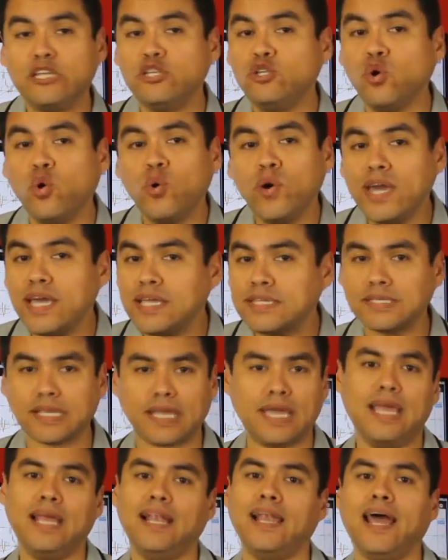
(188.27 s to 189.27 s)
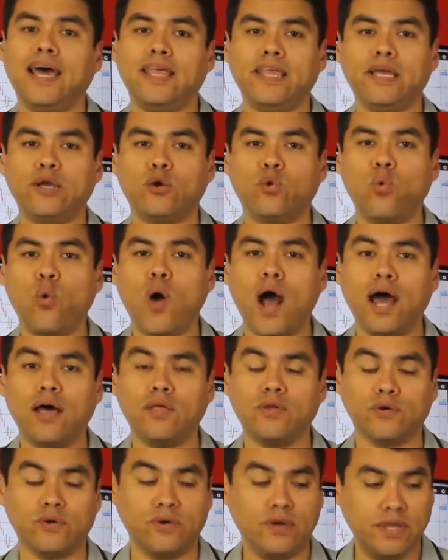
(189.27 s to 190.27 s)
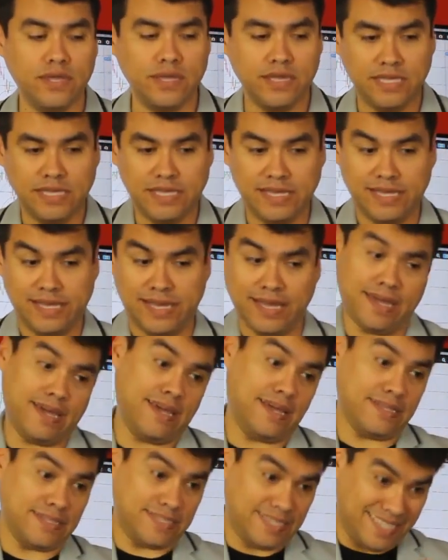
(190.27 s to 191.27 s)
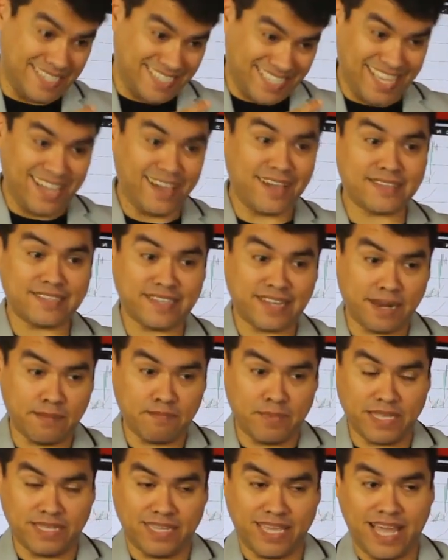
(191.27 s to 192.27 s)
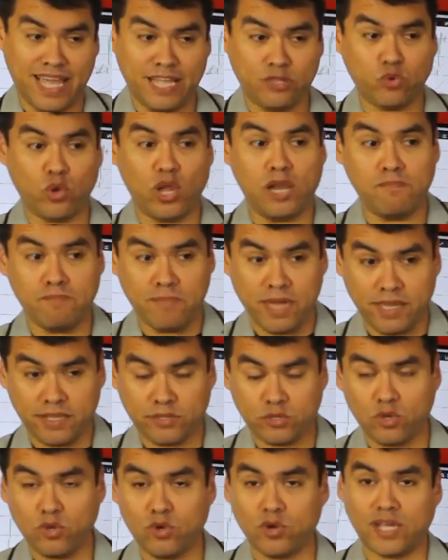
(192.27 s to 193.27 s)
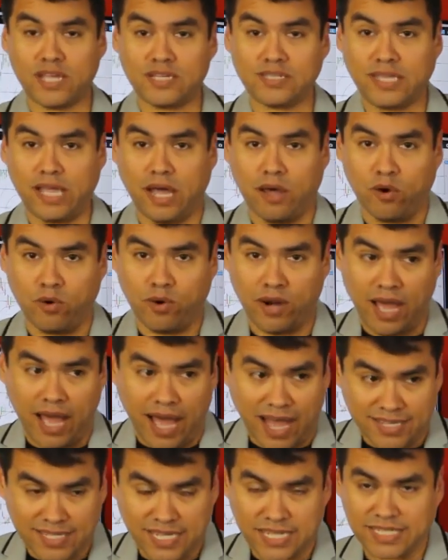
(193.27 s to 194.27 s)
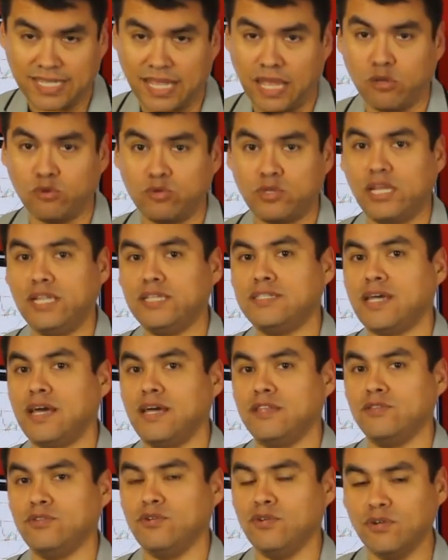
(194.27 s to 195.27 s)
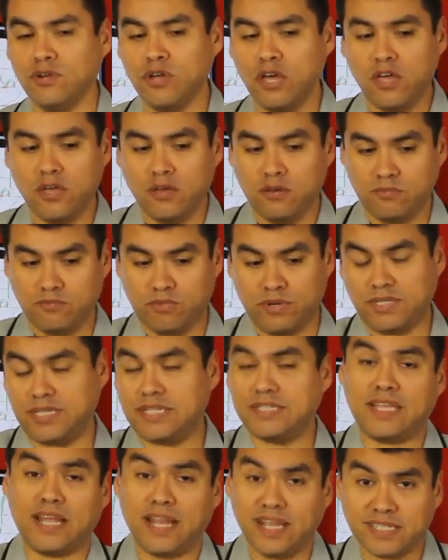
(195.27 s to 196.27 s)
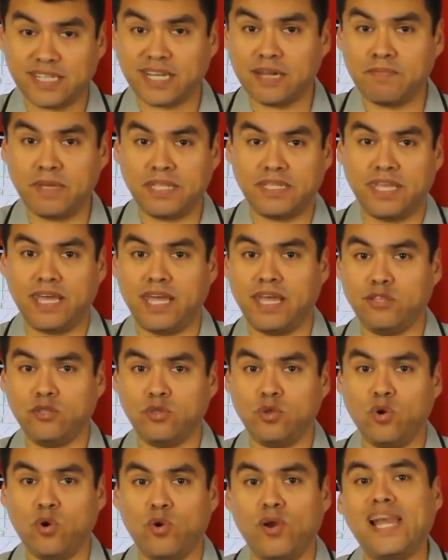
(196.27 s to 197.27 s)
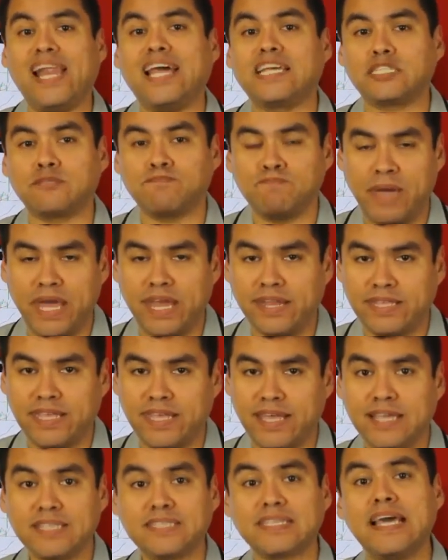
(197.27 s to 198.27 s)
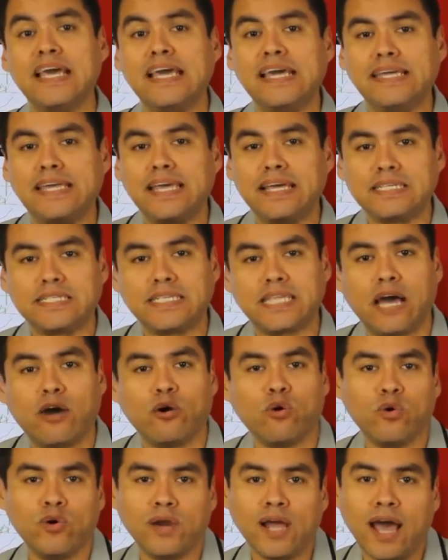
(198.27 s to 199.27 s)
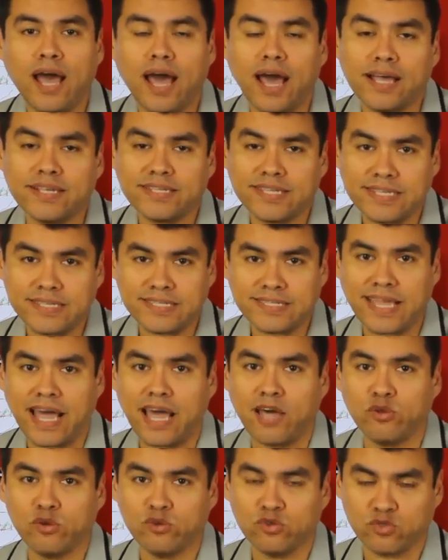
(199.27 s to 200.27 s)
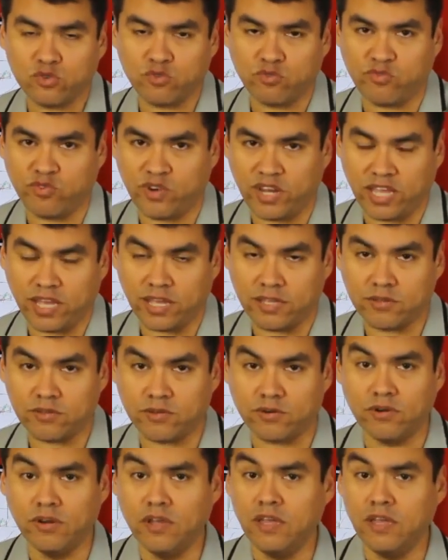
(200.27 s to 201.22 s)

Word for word: no es el adecuado y que si sigues repitiendo el método que hasta ahora has estado utilizando, pues estarás repitiendo las pérdidas que hasta ahora has estado sufriendo.